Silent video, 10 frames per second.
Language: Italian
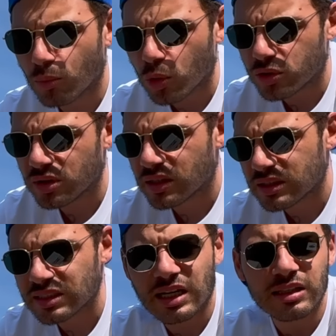molto
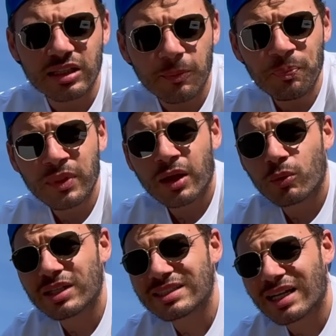interessanti,
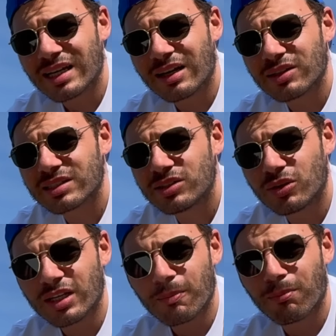questa è la
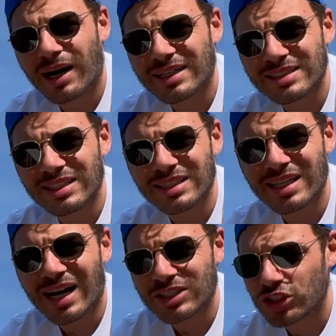versione base
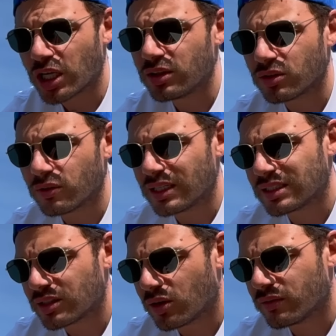da
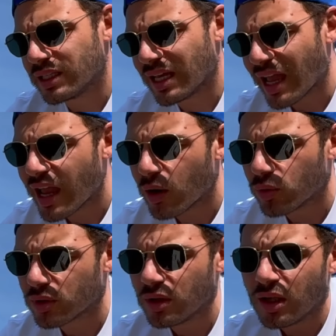199
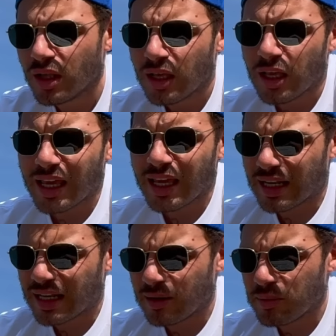euro e
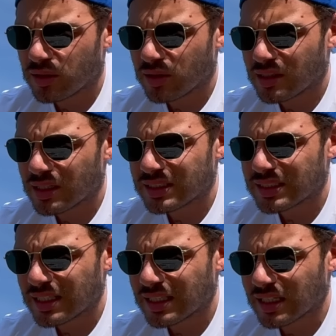l'elemento
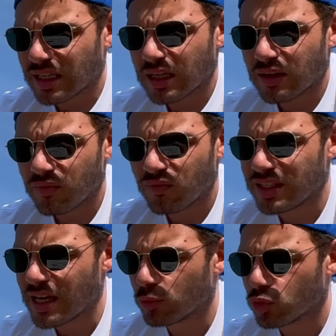interessante che
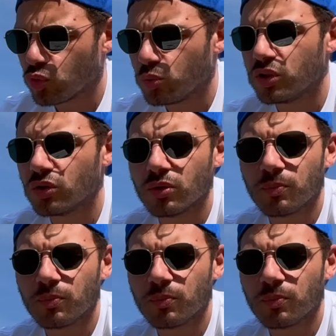vediamo subito